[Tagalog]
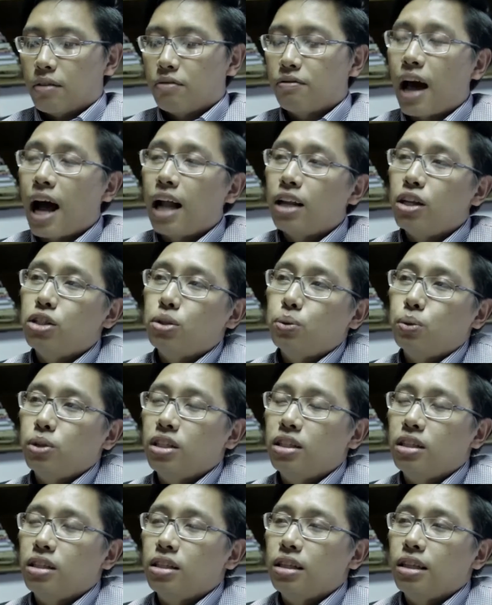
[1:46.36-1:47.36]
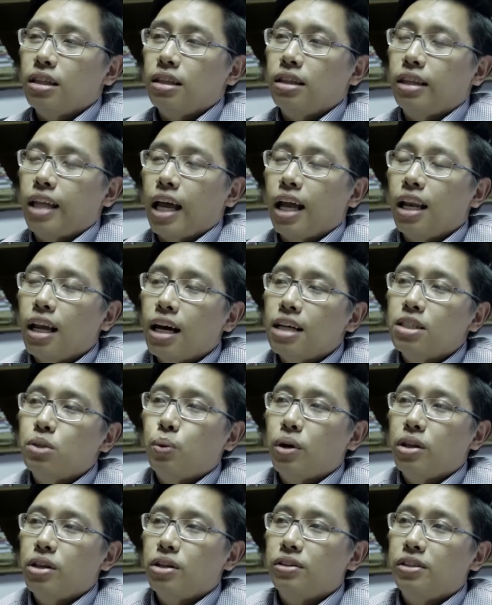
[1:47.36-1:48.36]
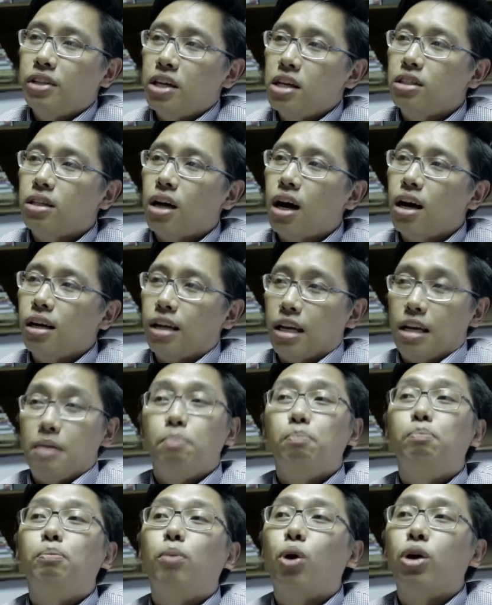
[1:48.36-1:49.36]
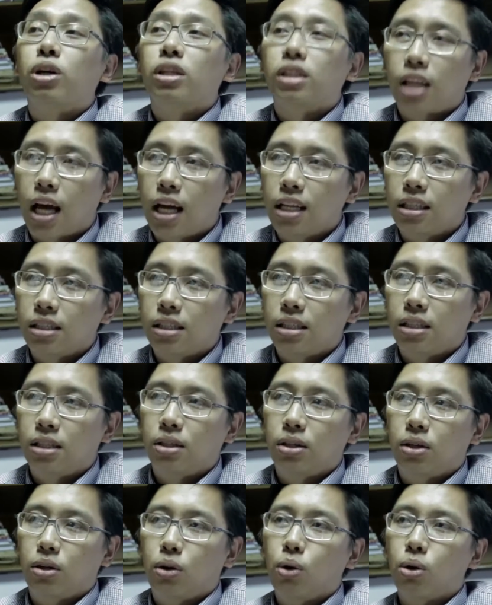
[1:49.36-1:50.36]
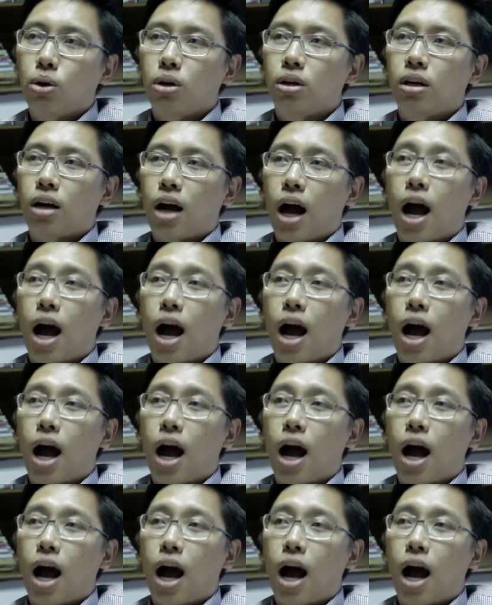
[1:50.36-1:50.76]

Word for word: Values would tell us whether things are important or